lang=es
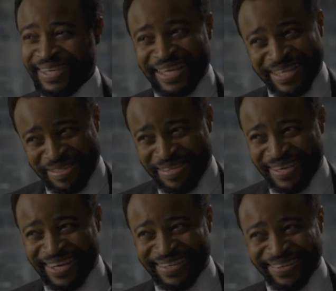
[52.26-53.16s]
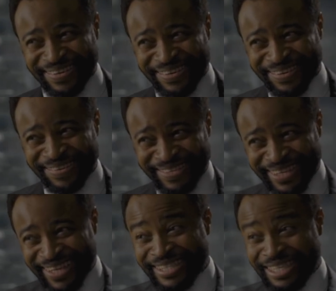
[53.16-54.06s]
Ya decía yo...
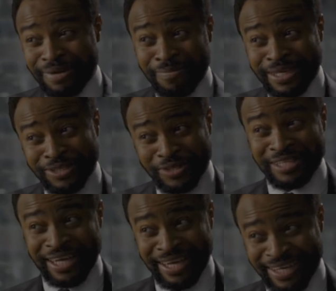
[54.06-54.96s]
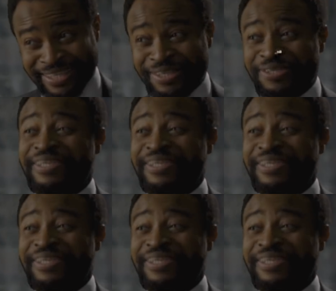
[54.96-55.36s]
Tira más dos teras que dos